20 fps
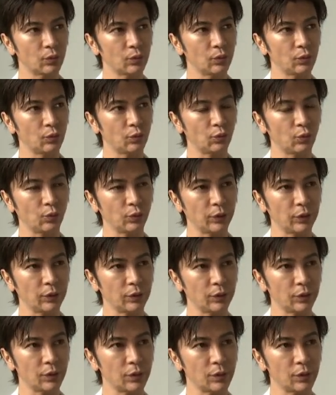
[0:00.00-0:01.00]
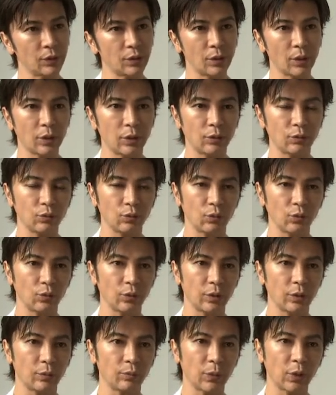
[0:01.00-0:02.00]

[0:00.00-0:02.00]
ようになるので、